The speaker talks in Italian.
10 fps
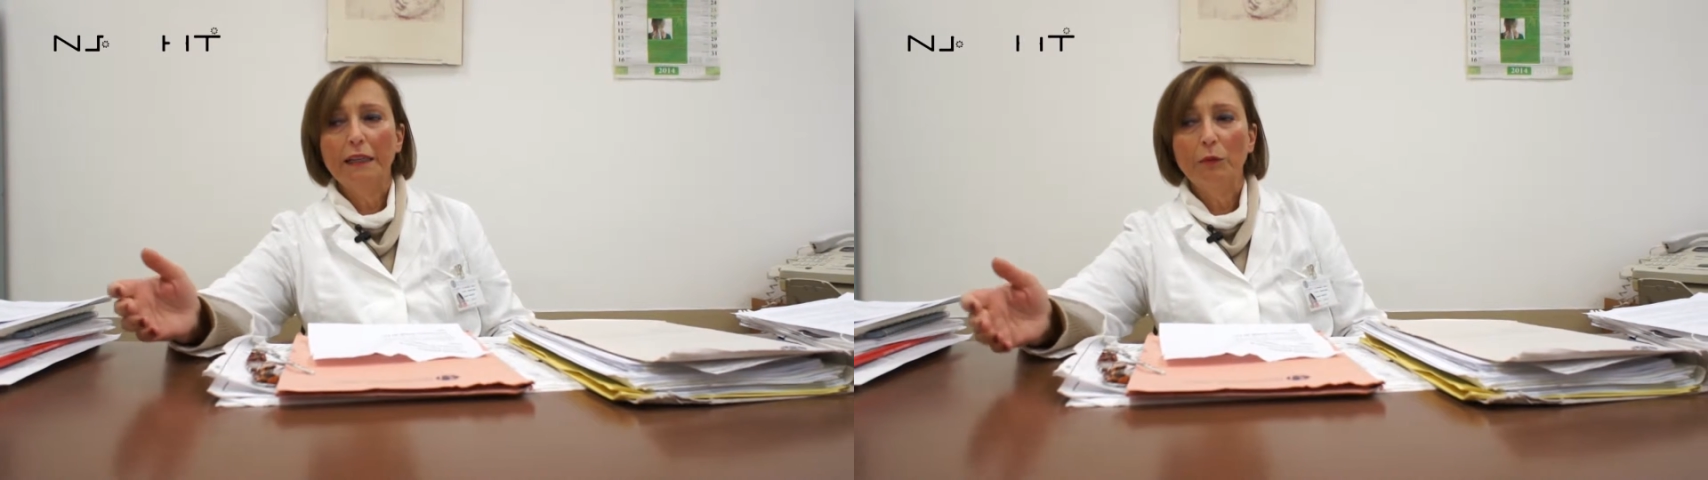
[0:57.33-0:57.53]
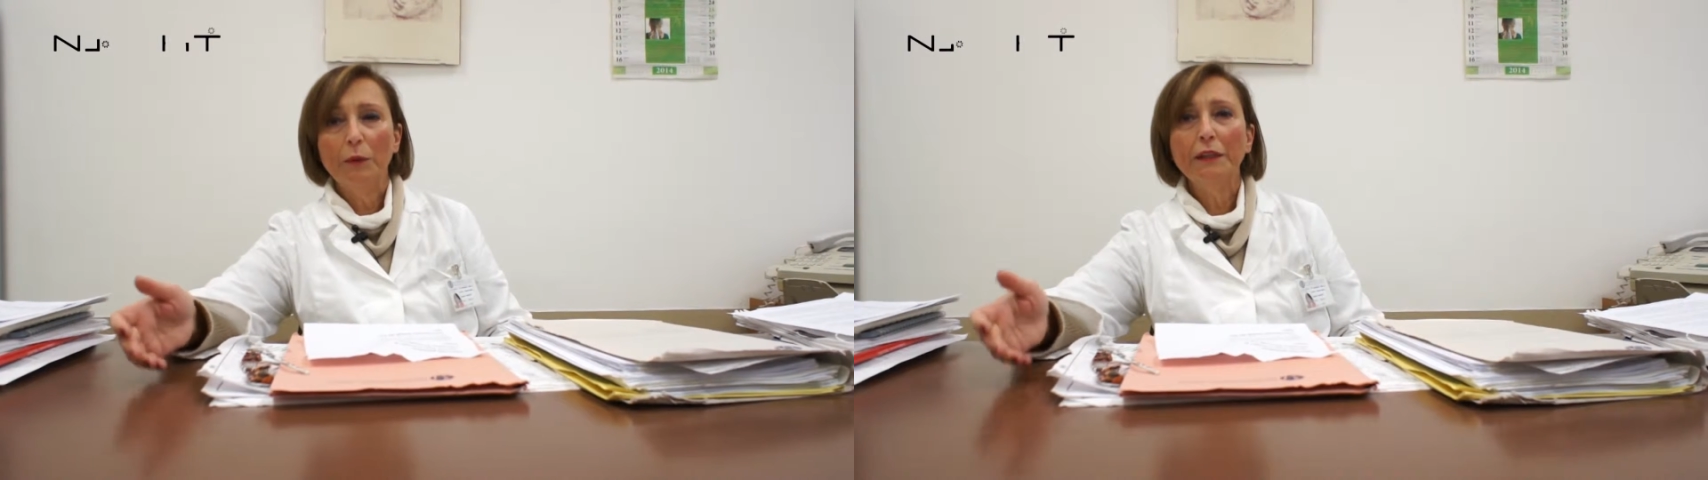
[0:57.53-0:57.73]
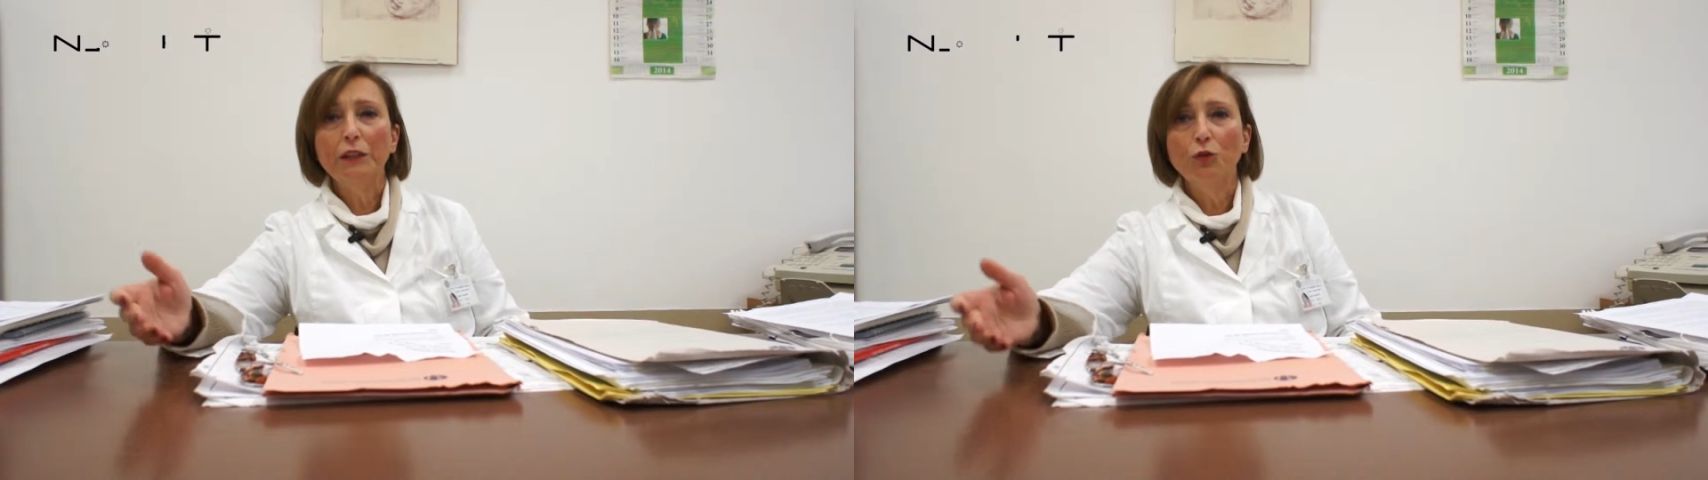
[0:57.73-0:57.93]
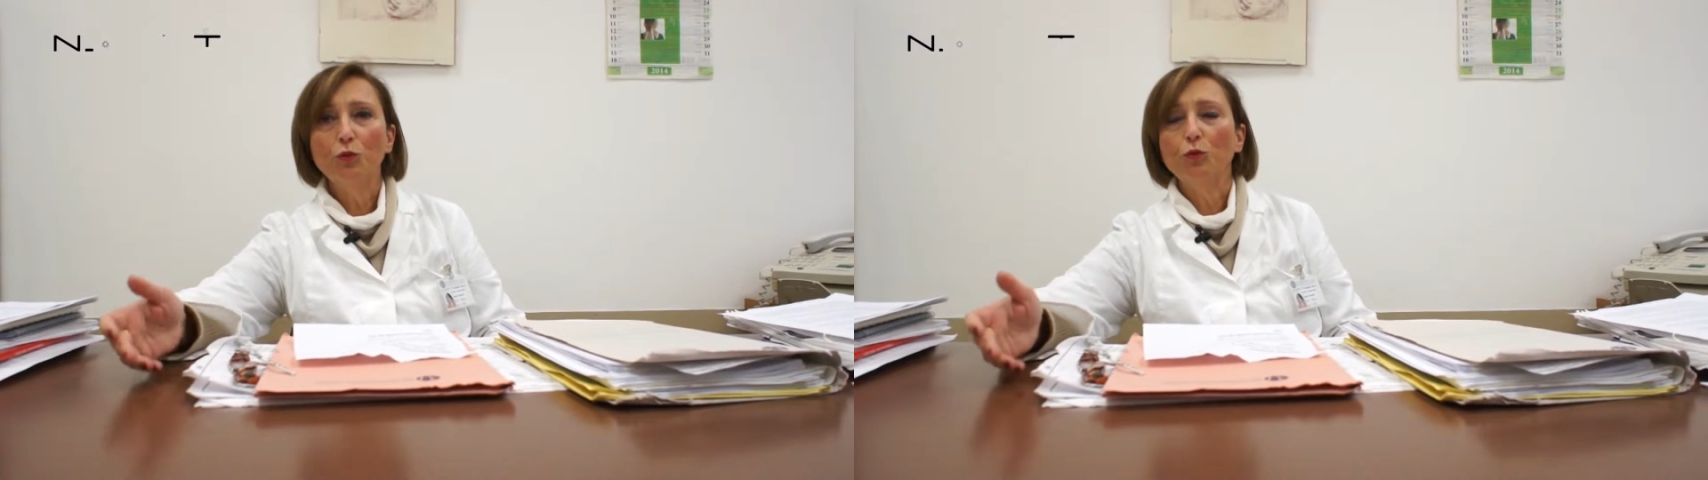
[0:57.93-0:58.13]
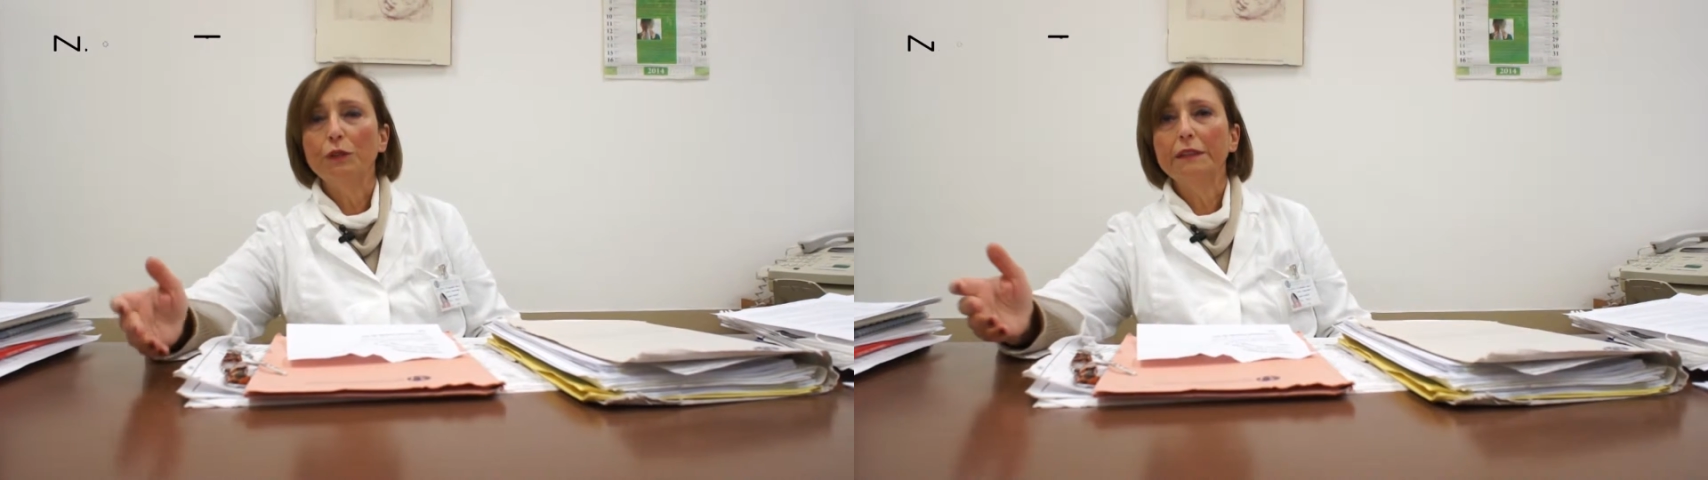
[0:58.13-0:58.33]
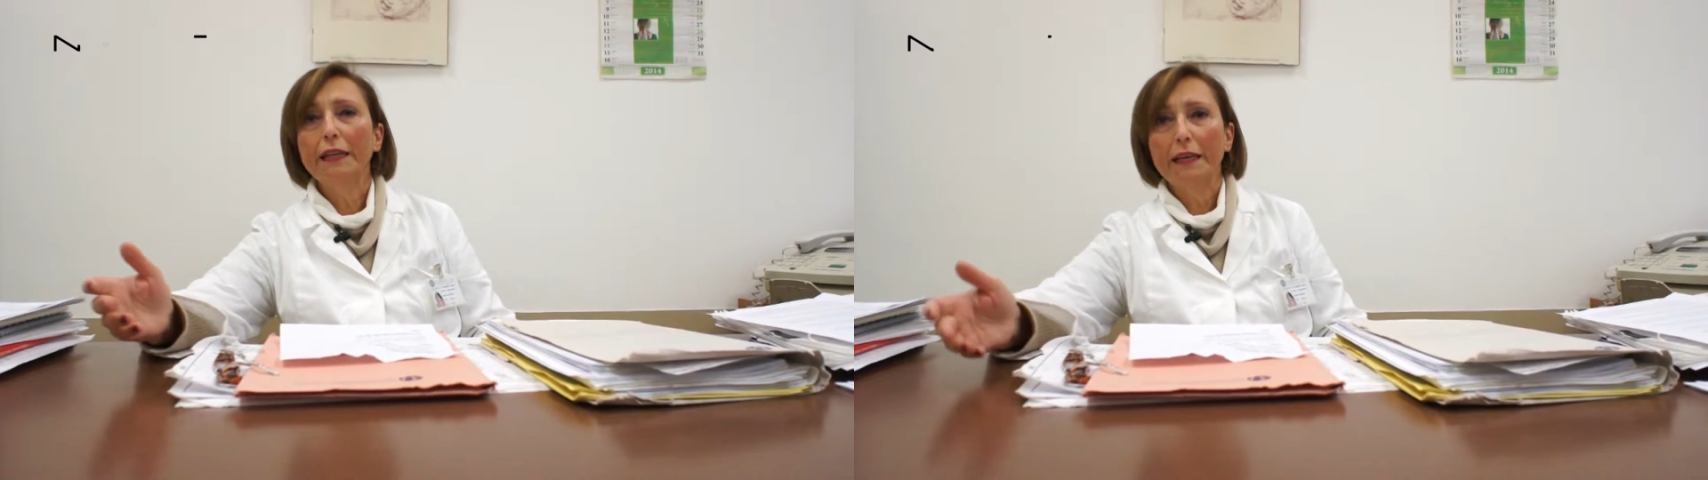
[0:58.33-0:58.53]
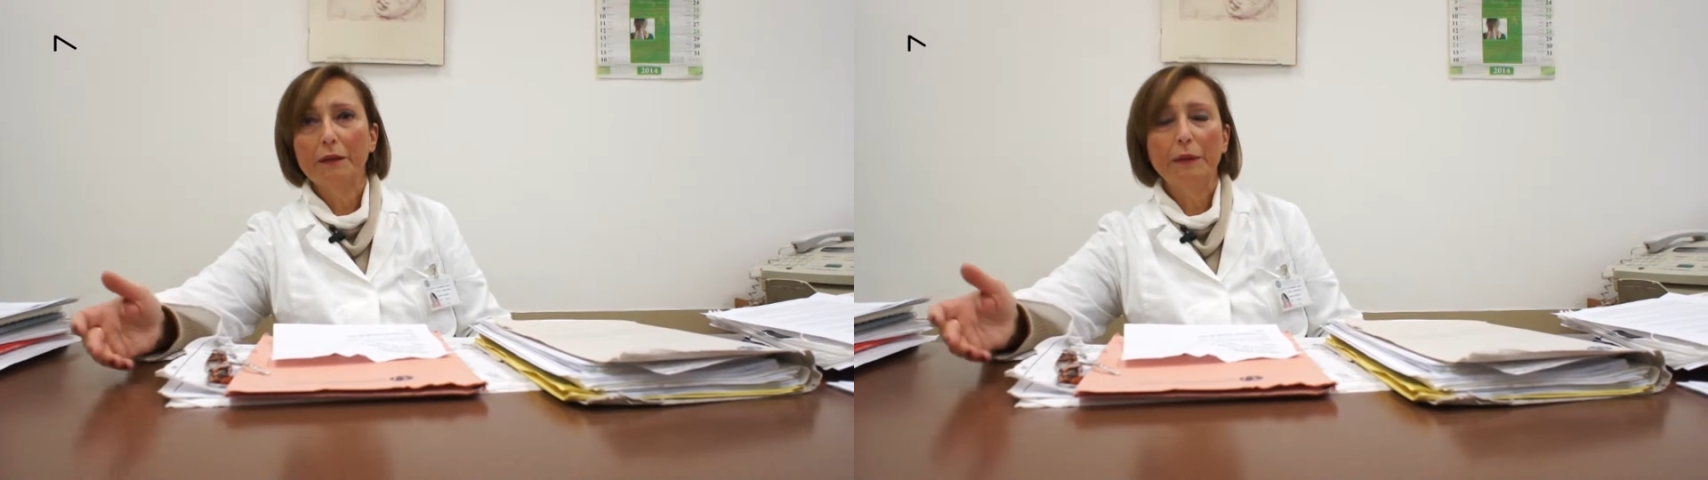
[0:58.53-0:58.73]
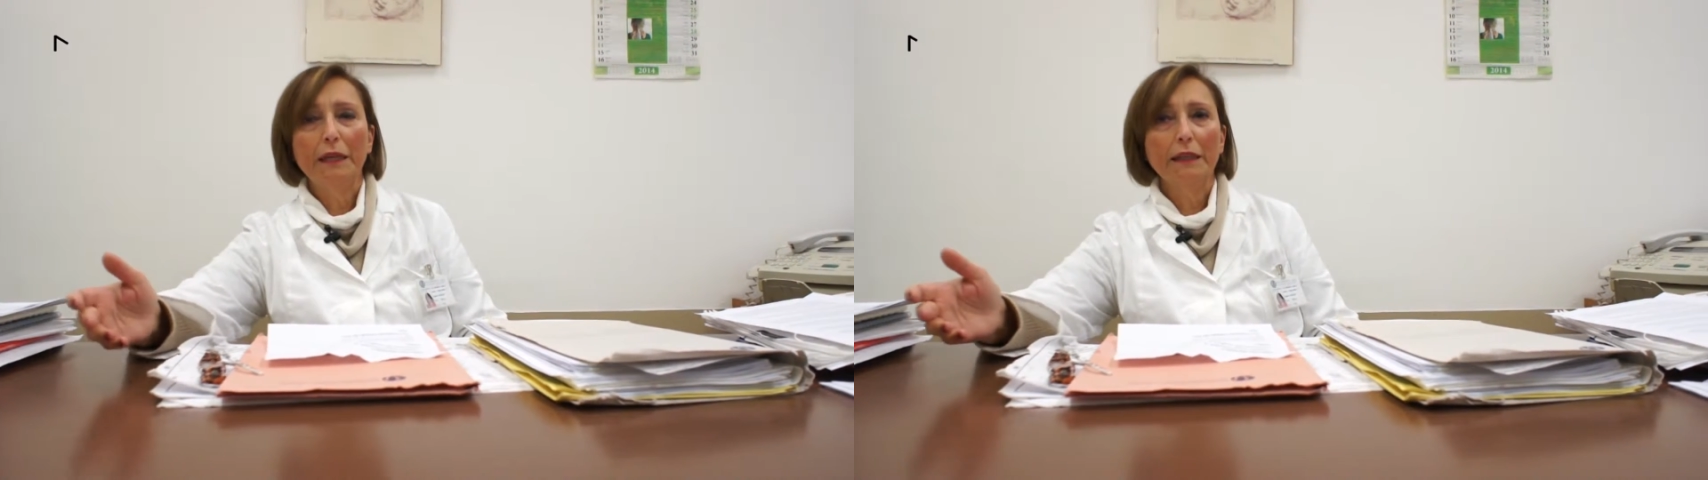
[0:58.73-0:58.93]
nel momento in cui
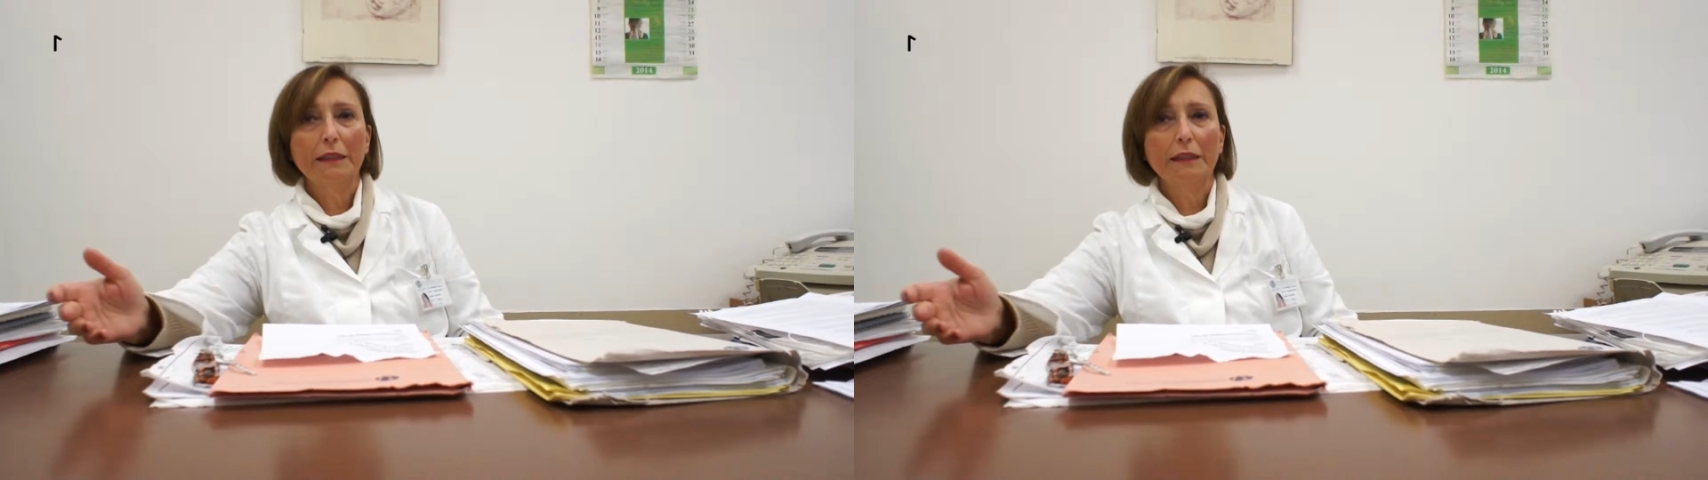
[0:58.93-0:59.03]
termina